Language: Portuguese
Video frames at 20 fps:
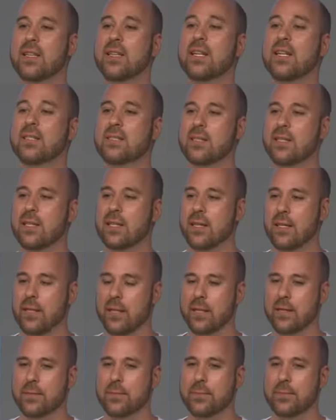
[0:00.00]
e
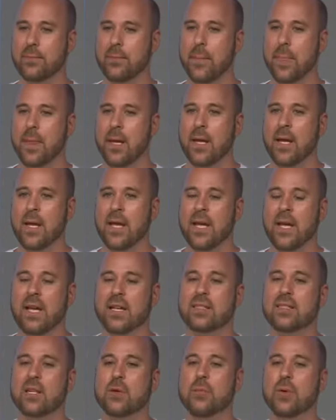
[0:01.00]
transcender.
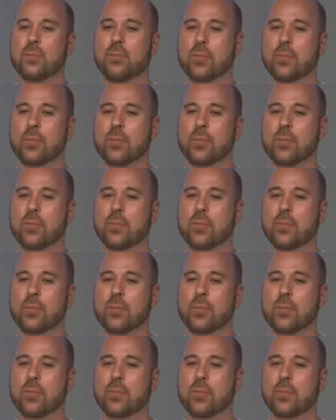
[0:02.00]
Esta é uma